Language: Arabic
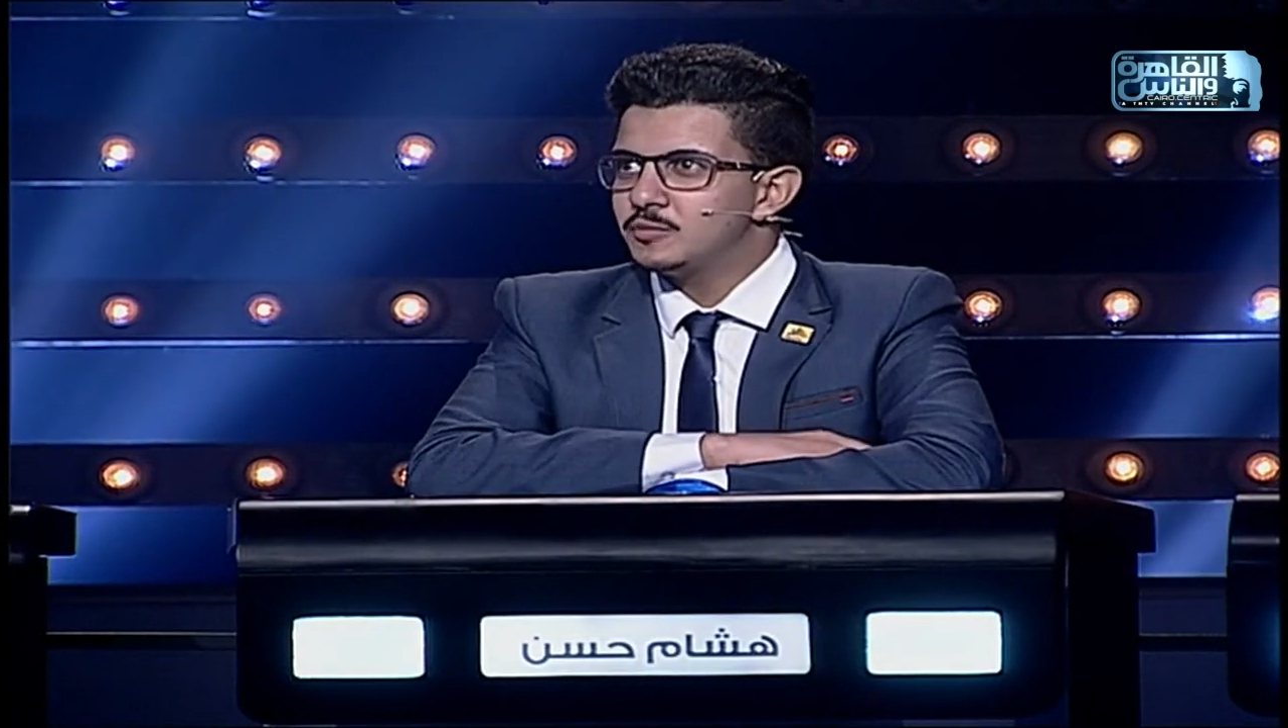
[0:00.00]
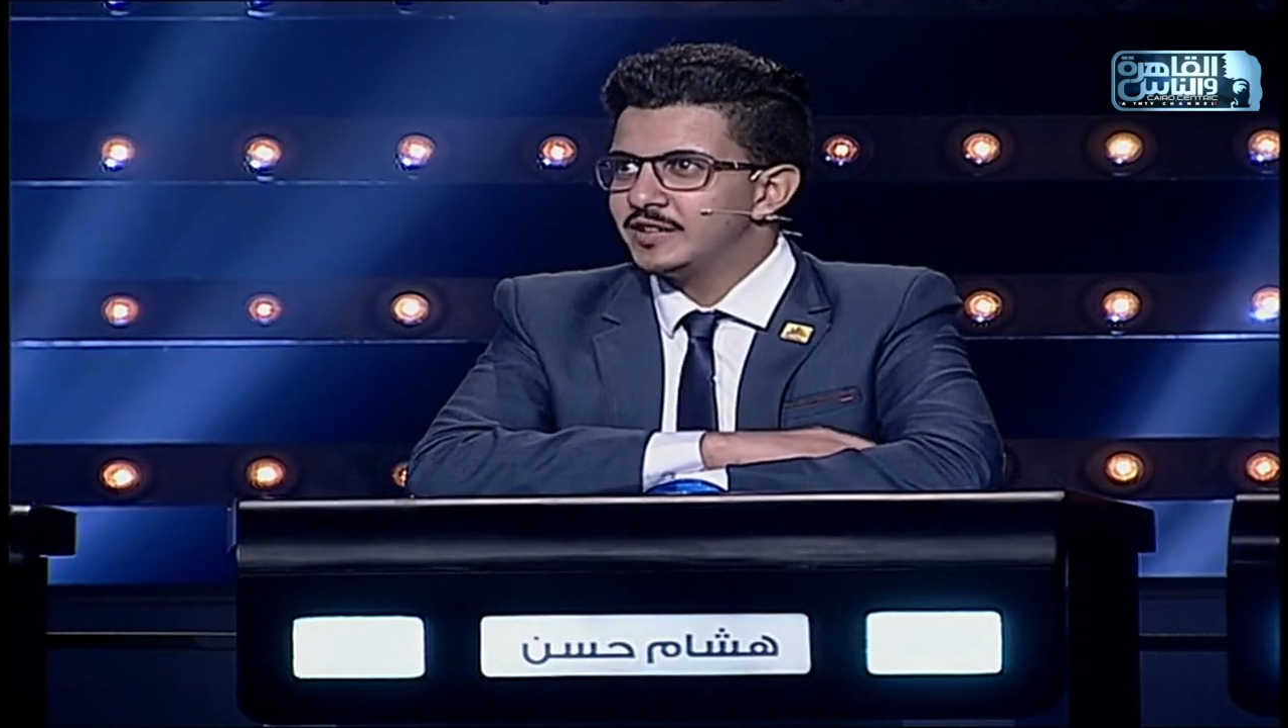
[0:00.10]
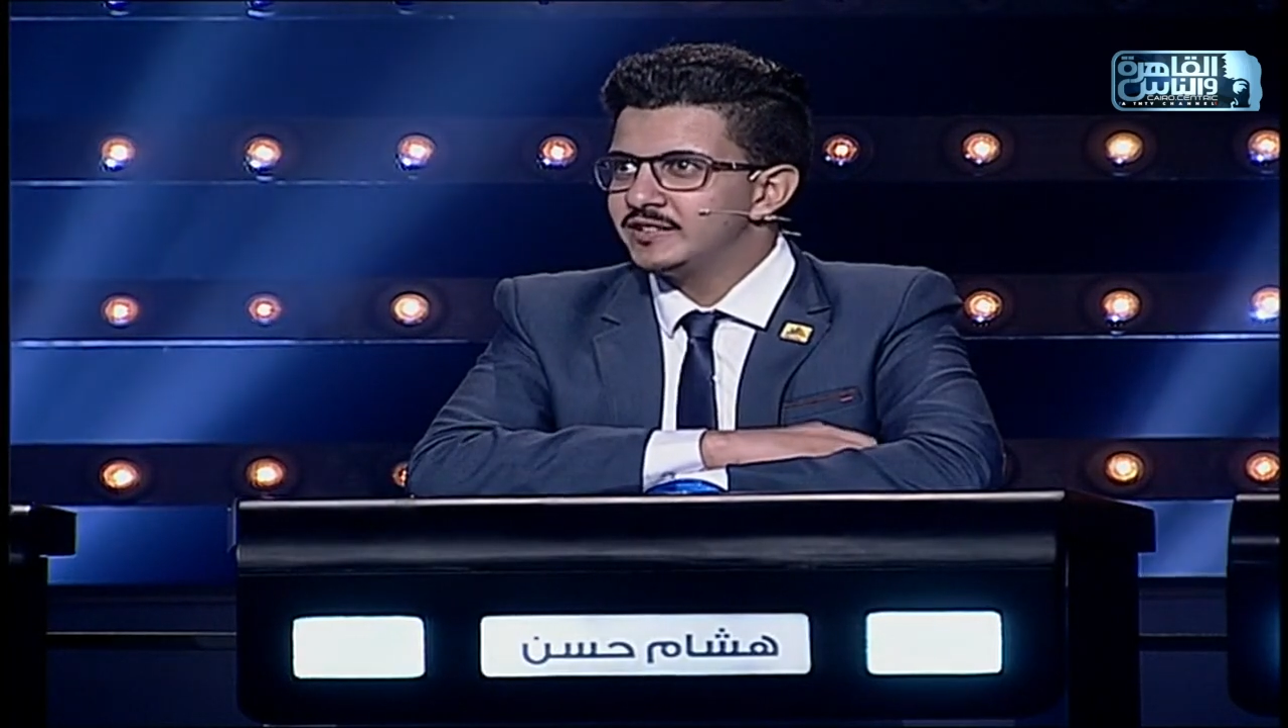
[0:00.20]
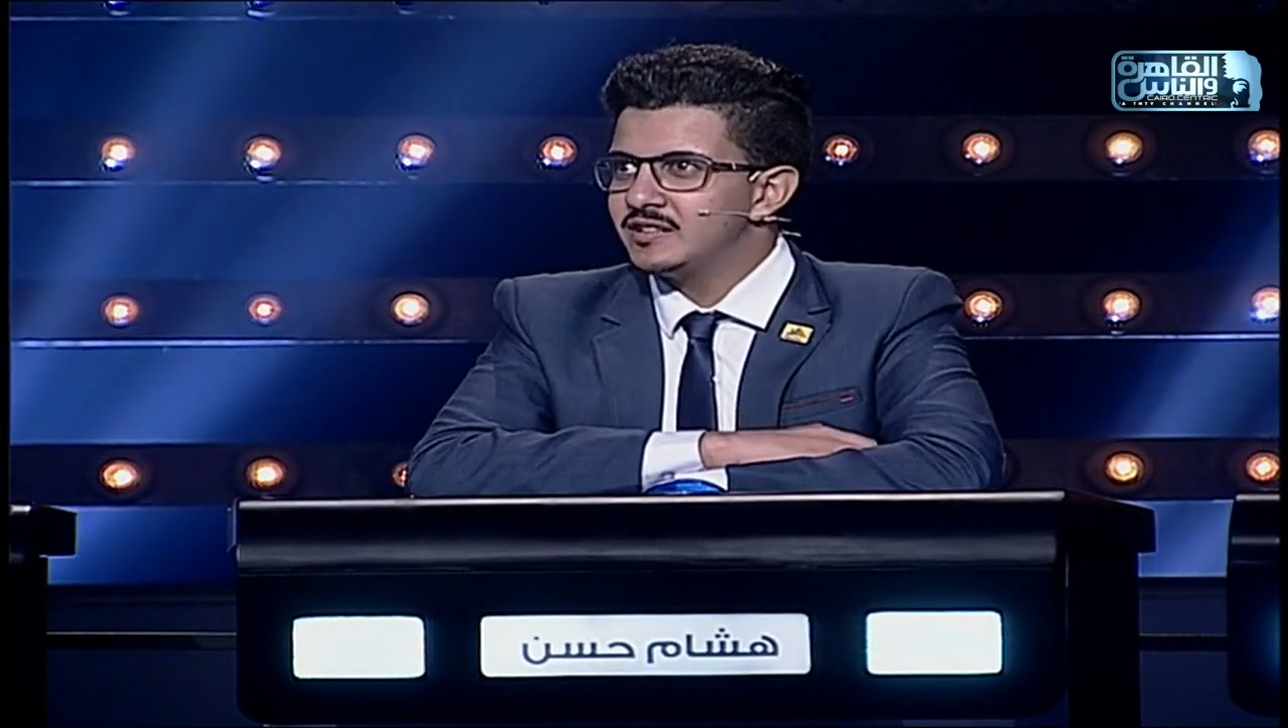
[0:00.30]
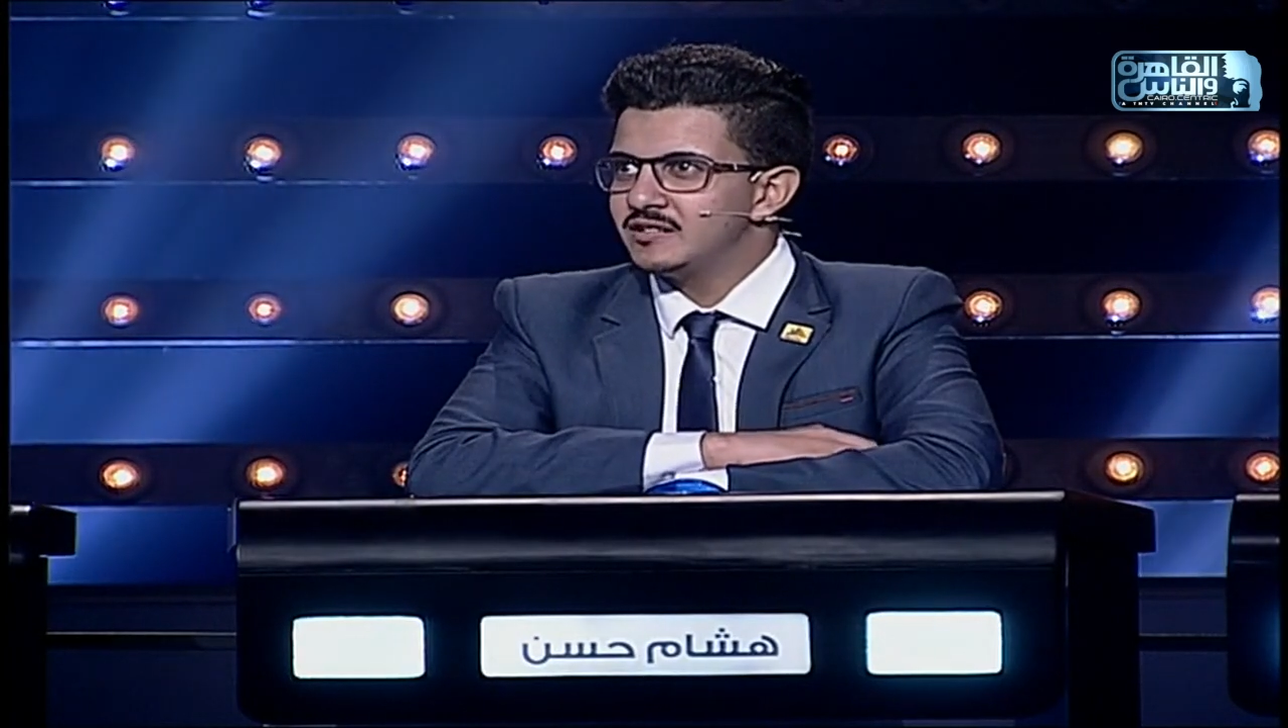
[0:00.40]

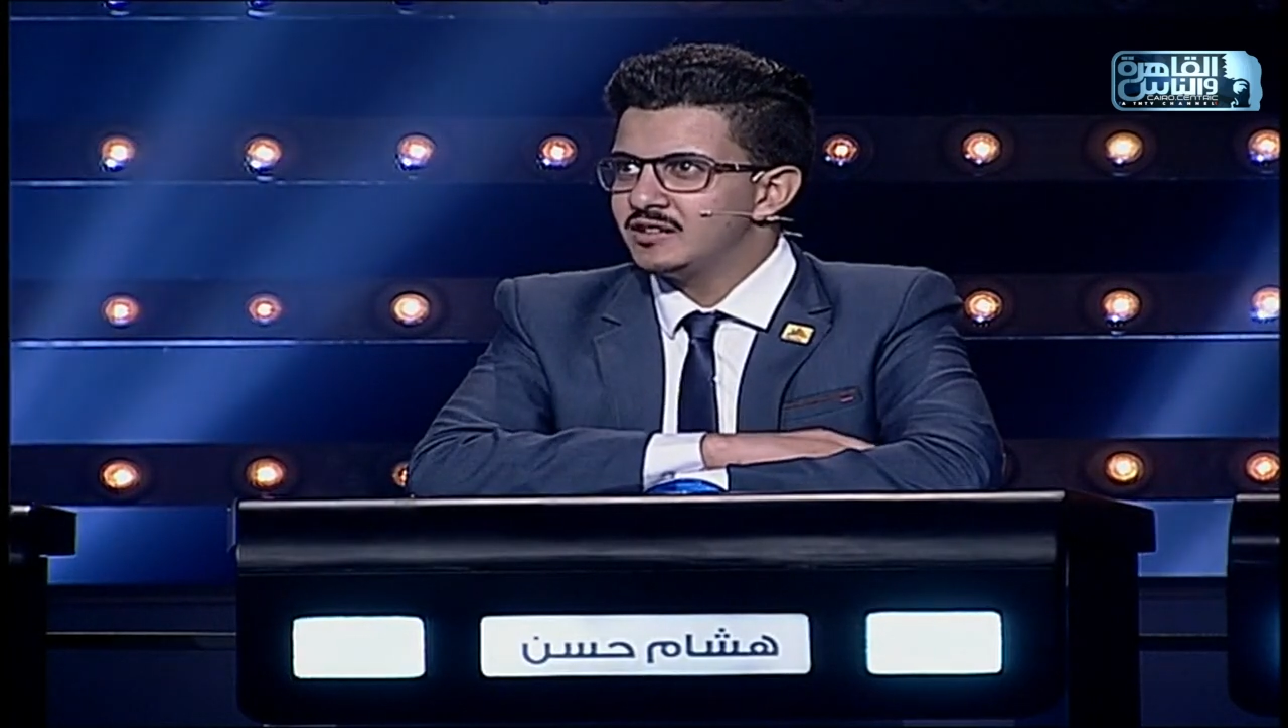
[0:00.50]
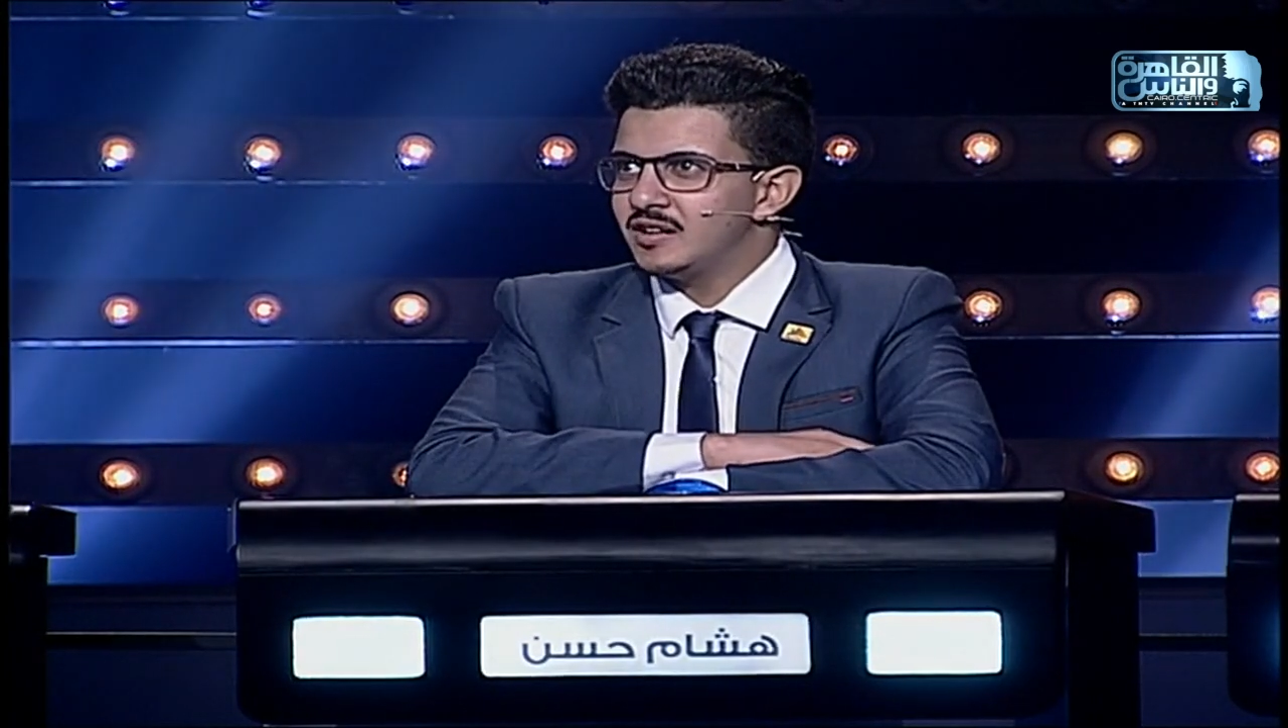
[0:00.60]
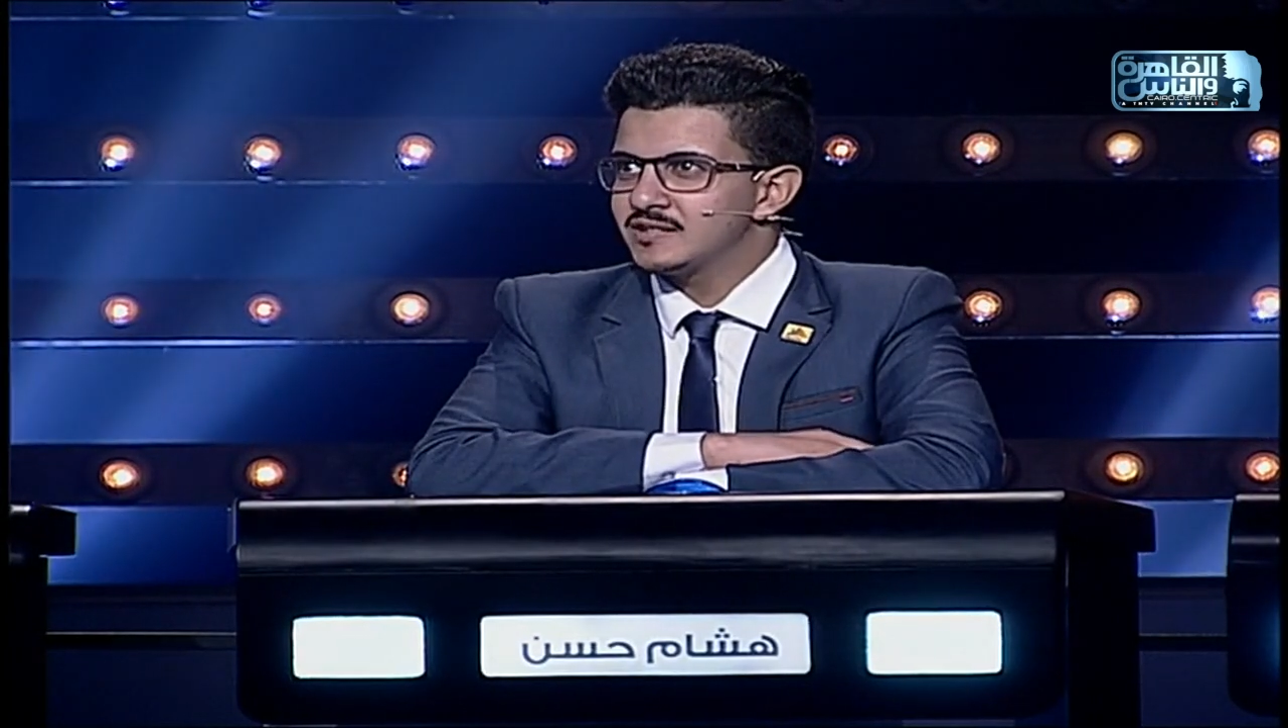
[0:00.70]
وبعدين